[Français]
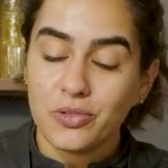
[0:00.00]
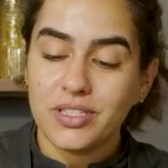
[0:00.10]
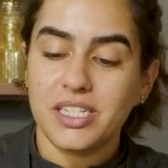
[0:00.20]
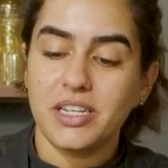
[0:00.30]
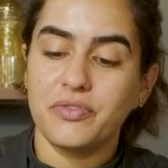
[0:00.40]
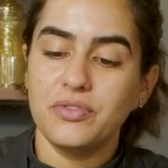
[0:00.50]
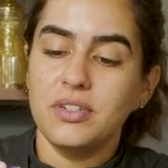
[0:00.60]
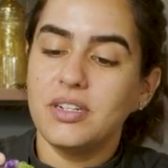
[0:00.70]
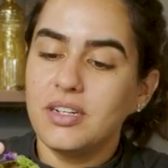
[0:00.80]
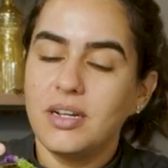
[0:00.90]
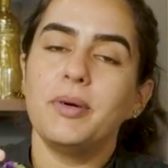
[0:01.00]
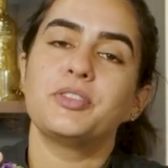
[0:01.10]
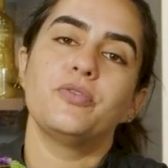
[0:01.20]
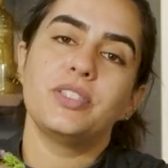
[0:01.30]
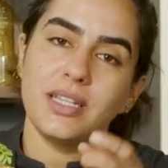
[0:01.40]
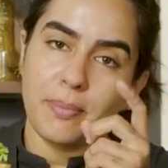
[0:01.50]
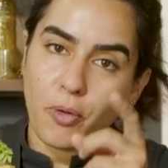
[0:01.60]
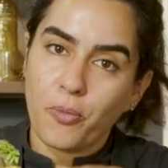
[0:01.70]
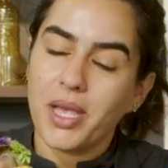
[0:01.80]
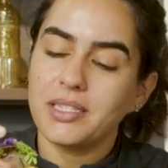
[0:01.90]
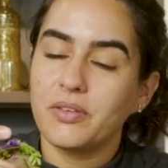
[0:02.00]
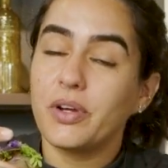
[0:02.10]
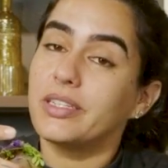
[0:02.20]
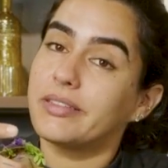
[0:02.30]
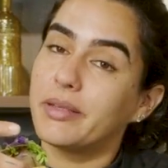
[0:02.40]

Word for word: goûter chez vous, parce que vous êtes les premiers à savoir si